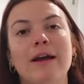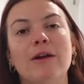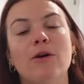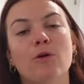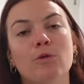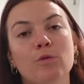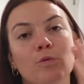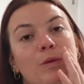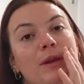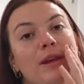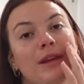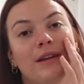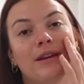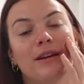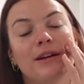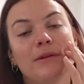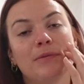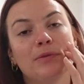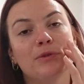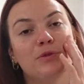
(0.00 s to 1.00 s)
Alors oui,
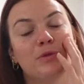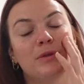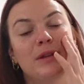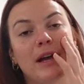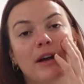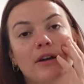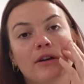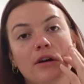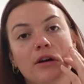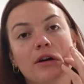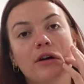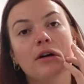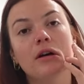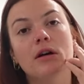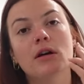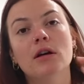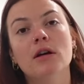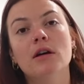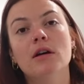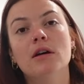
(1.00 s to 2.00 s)
je suis d'accord,